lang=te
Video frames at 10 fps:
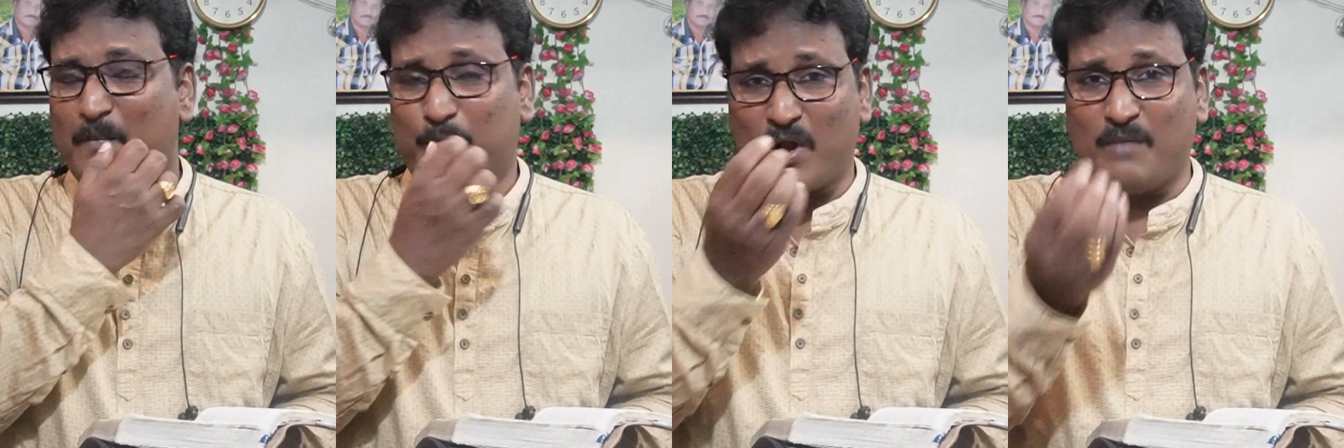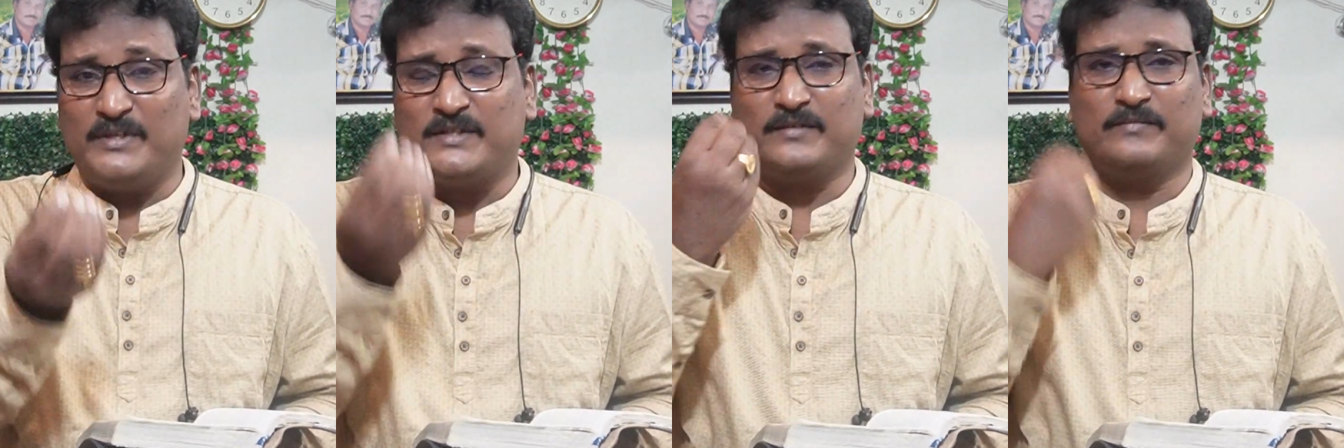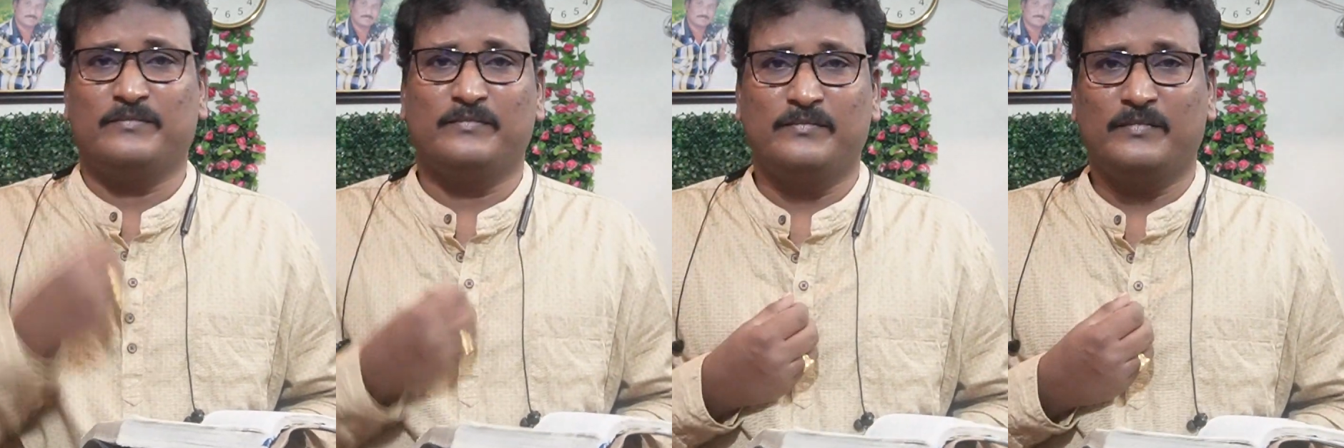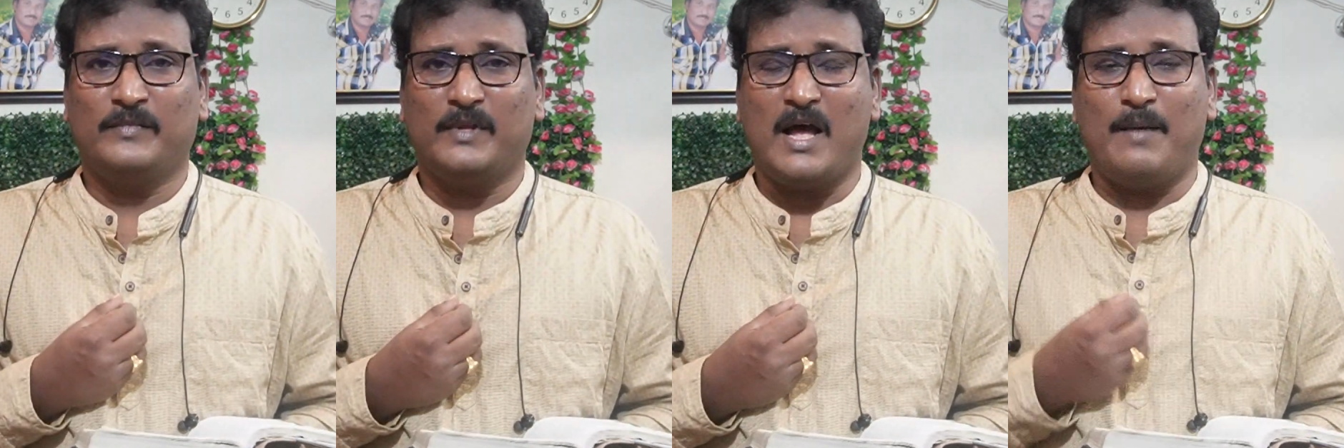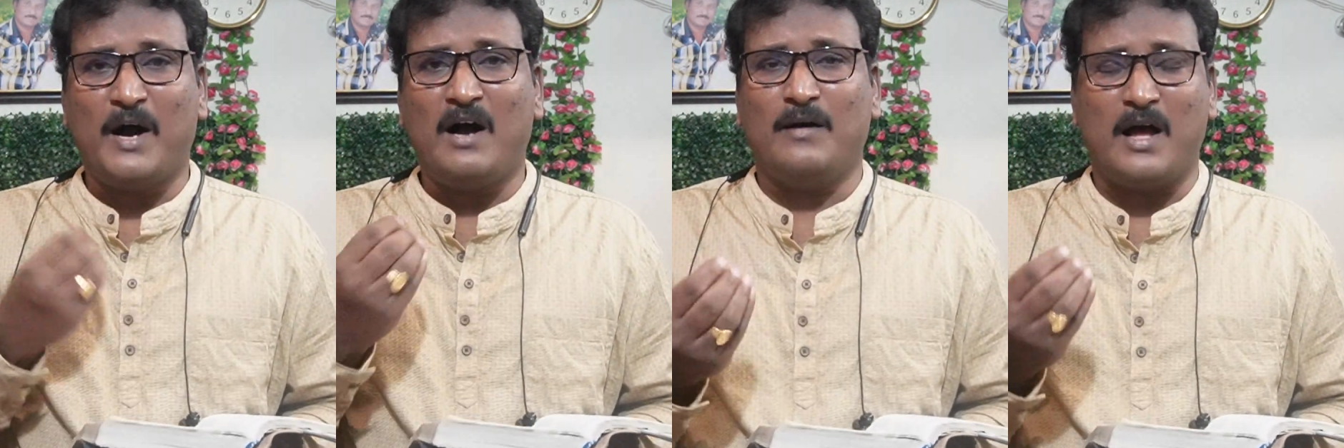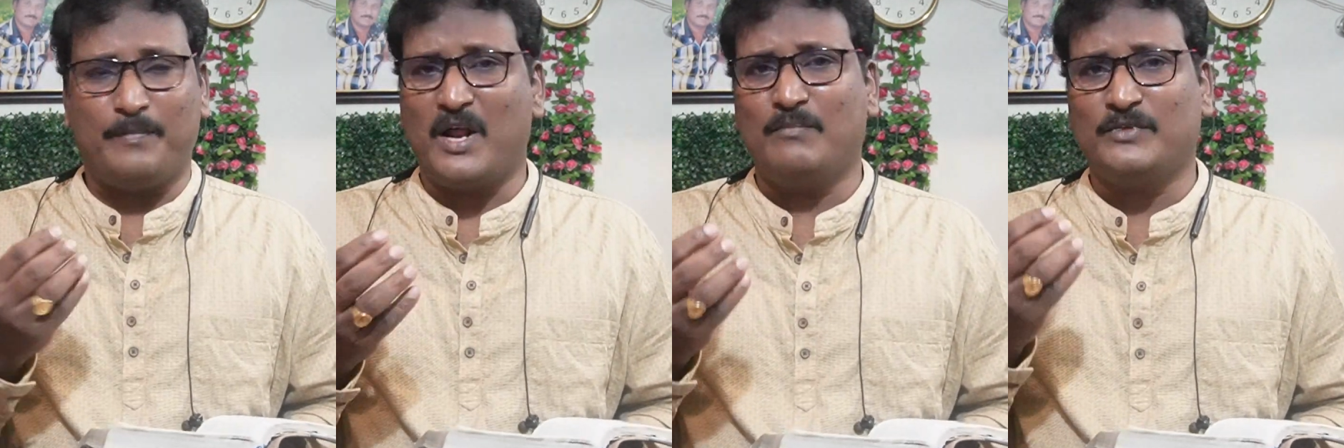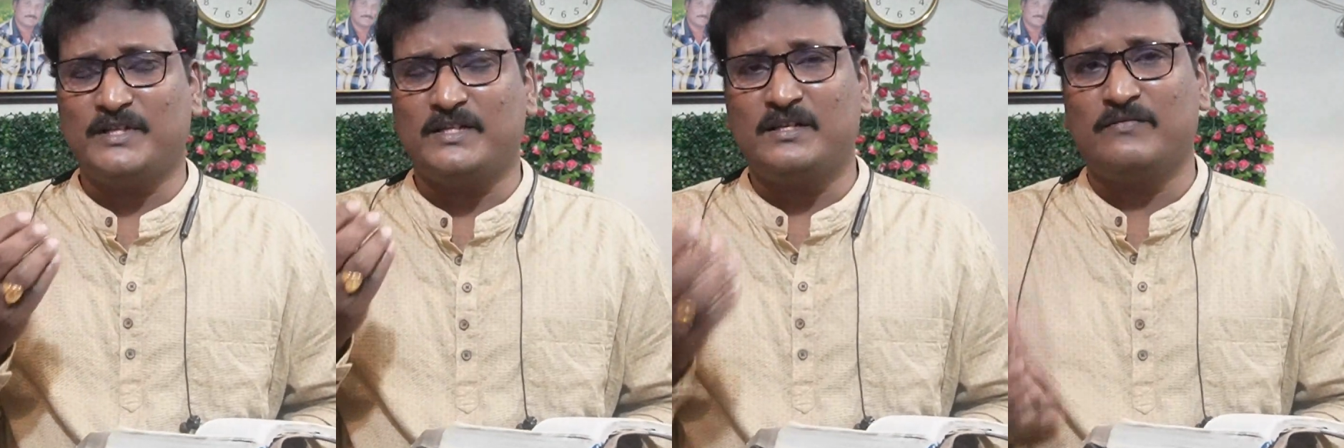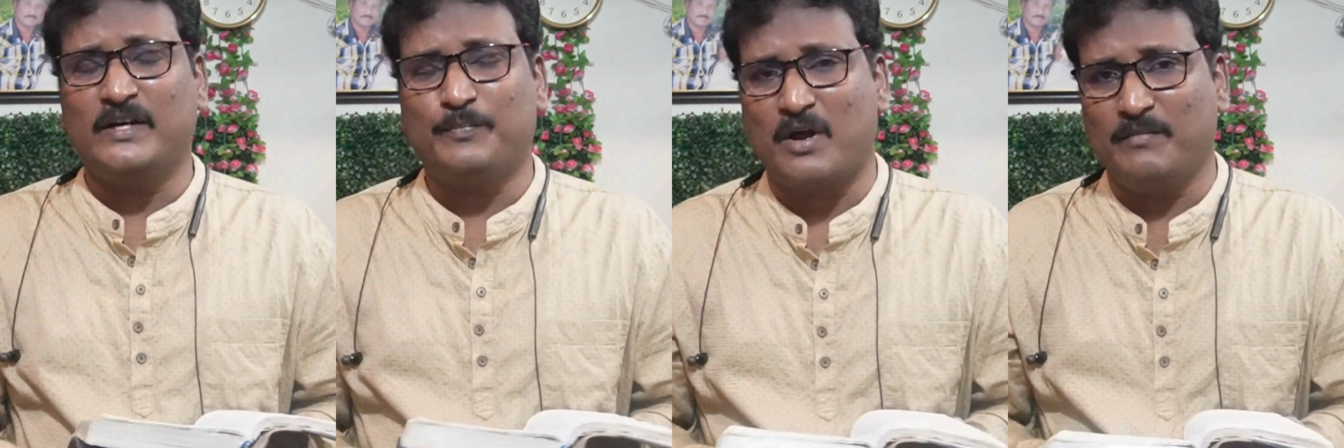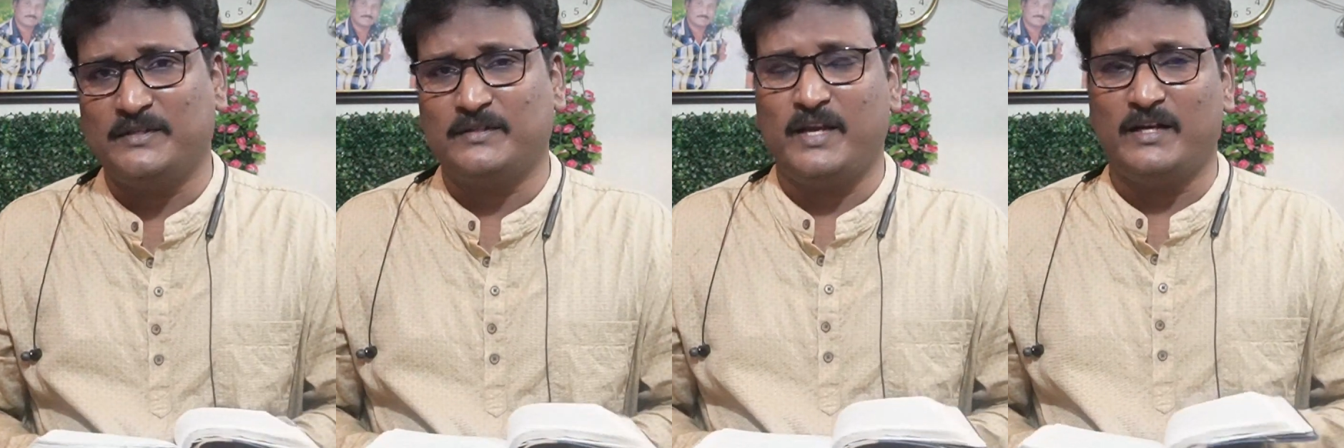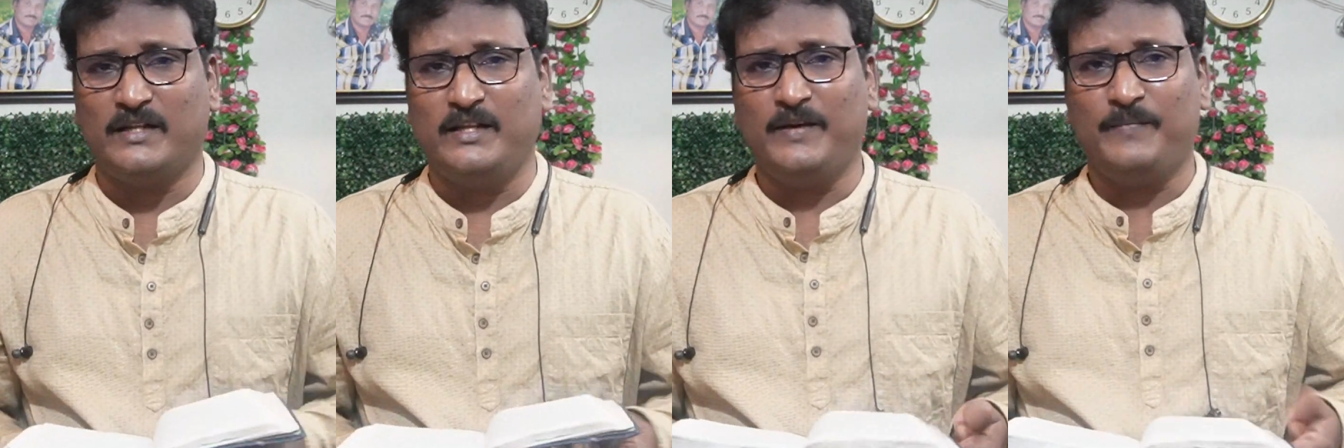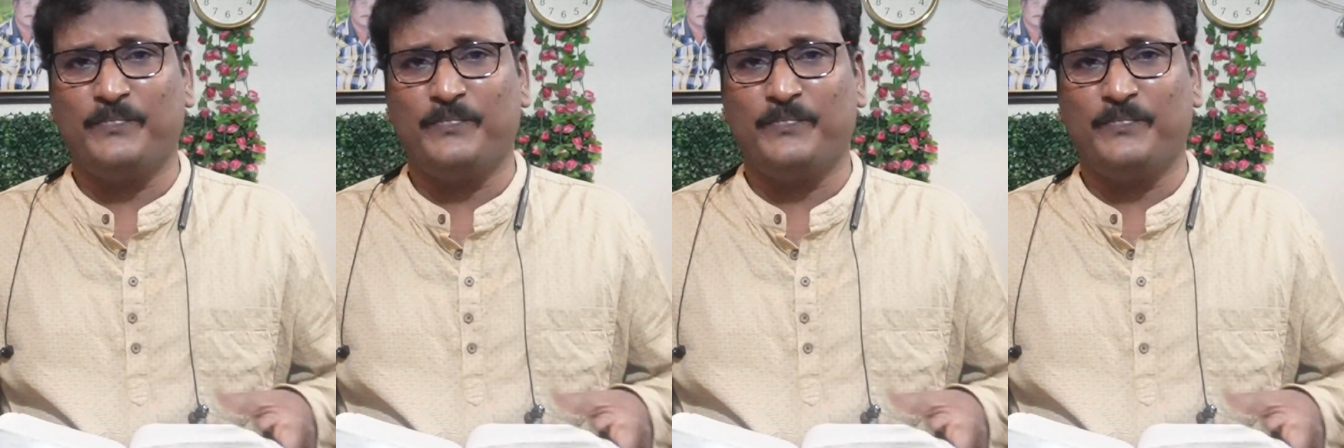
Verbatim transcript: ప్రామిస్ అబ్రహా అబ్రహాంతో చేసినటువంటి ప్రామిస్ ఏంటది